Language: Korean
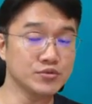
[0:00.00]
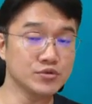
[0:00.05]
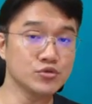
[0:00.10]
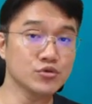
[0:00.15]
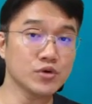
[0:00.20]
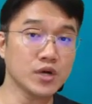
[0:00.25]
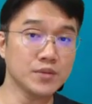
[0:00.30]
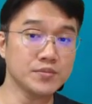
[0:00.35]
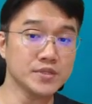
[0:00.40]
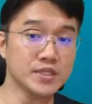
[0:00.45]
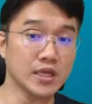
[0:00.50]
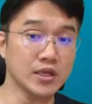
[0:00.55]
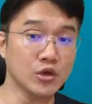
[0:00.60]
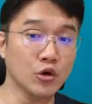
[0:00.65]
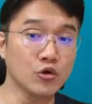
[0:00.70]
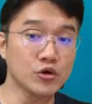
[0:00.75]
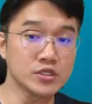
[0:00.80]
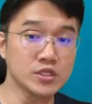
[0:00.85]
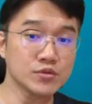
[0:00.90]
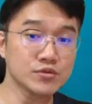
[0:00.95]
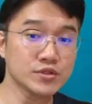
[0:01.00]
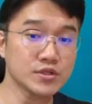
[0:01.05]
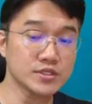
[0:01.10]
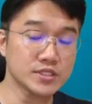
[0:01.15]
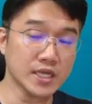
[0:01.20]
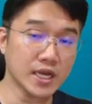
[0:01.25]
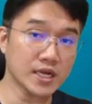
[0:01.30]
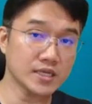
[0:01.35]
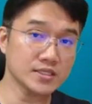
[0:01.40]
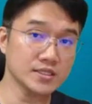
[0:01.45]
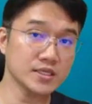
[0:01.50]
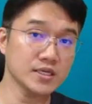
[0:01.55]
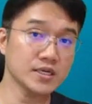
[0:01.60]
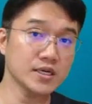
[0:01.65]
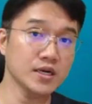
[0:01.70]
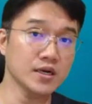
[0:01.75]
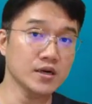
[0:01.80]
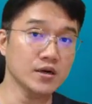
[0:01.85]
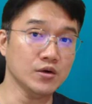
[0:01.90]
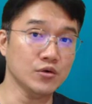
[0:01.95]
부족합니다 여기서부터 이제
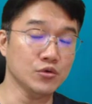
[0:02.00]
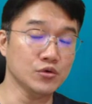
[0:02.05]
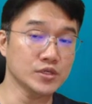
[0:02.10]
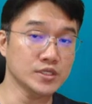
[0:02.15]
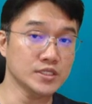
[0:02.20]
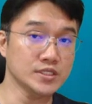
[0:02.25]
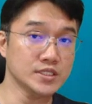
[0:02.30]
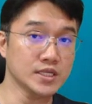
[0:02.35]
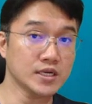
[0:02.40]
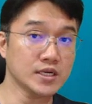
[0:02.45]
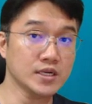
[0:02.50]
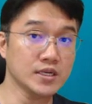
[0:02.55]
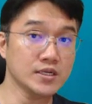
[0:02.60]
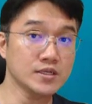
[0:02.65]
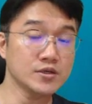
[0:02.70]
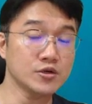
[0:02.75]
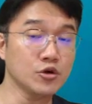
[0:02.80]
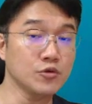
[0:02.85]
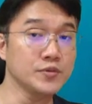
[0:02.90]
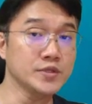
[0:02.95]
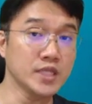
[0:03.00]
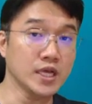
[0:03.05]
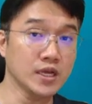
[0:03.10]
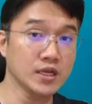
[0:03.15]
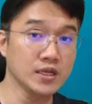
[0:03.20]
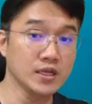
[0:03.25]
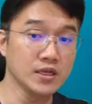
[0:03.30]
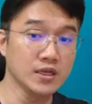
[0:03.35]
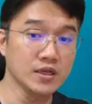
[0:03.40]
한계가 오기 시작할 겁니다